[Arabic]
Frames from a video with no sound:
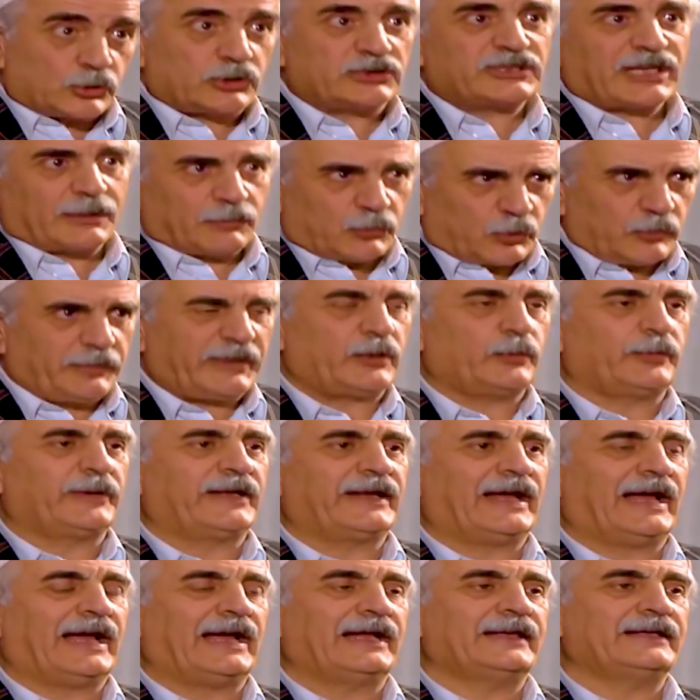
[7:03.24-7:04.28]
شو كنت عم بقول بيني
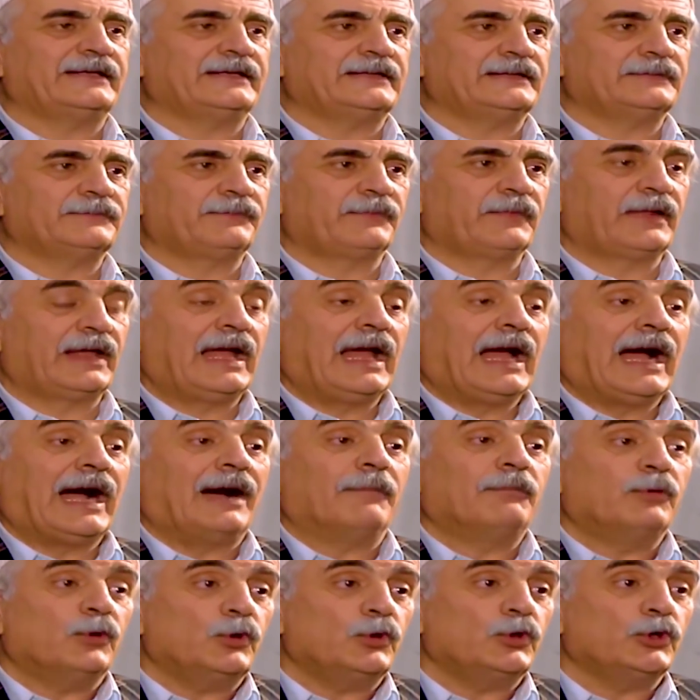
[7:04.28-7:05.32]
وبين حالي
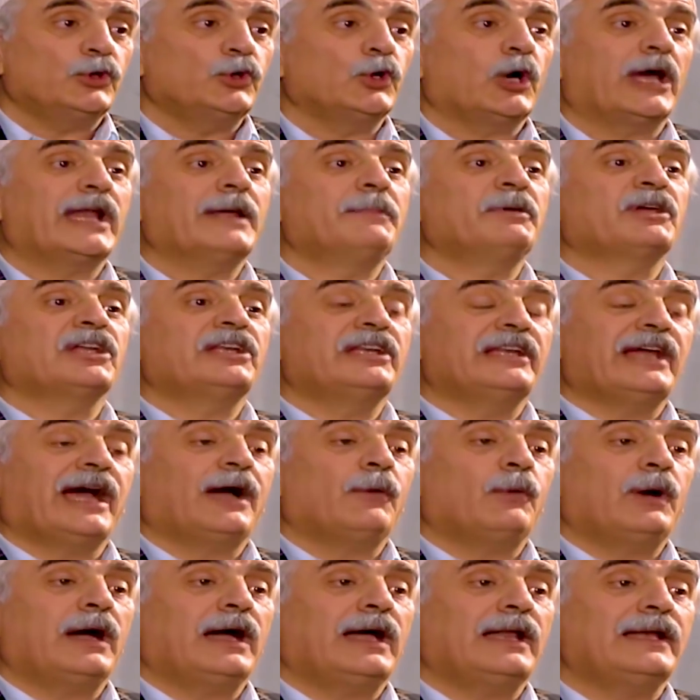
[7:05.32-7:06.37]
عم بقول انه انا بكل
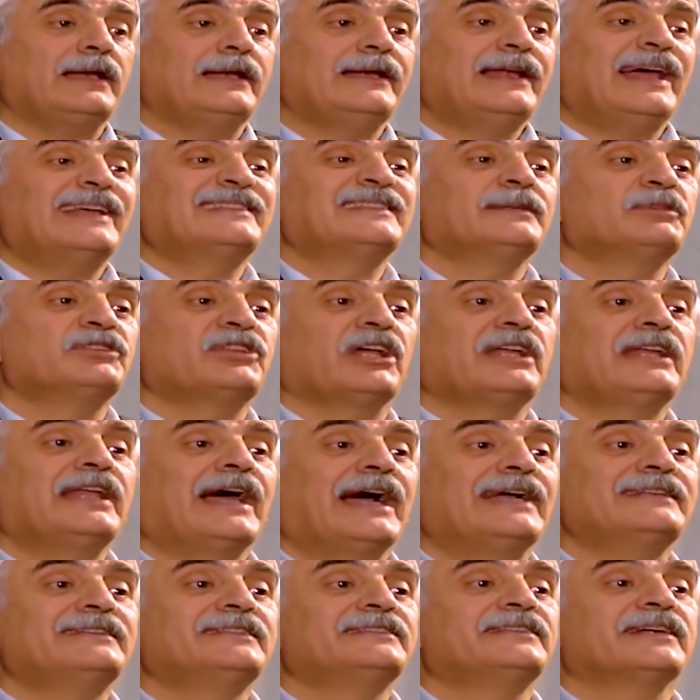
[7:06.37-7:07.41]
الاحوال لازم يضل
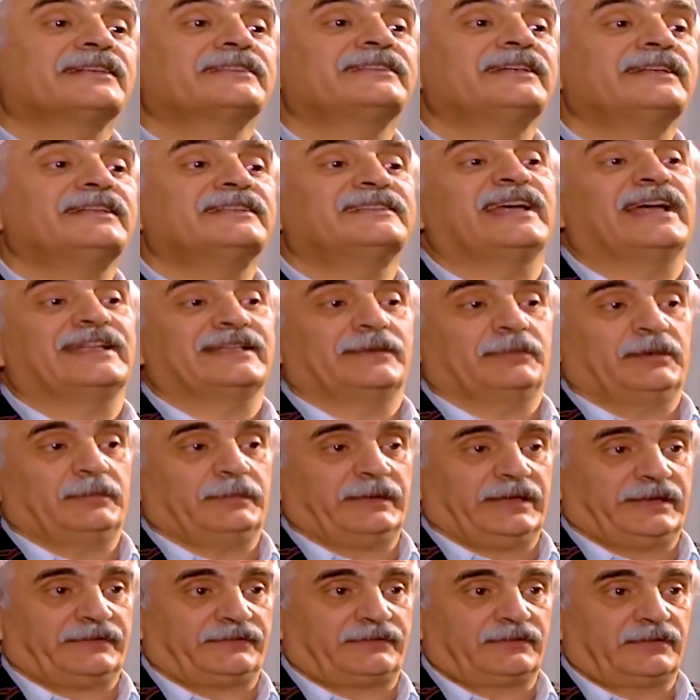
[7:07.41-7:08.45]
عندي تختين زياده
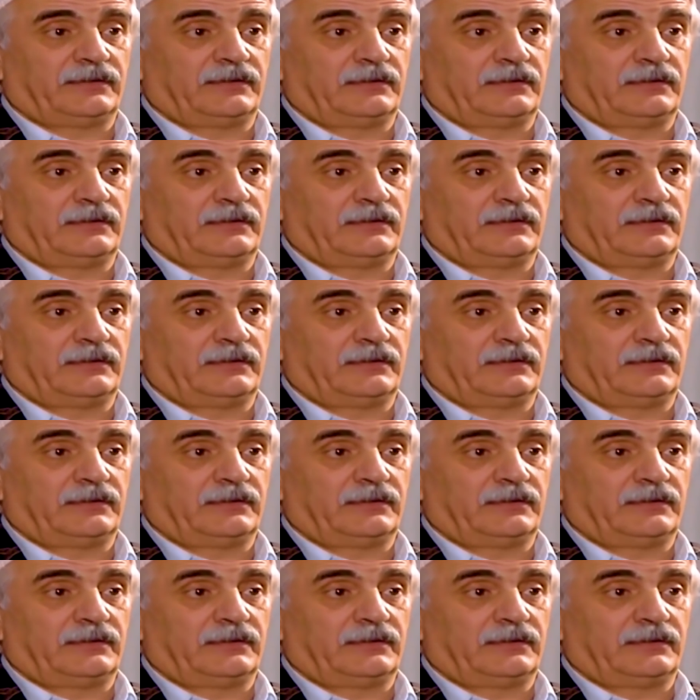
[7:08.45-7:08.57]
بالبيت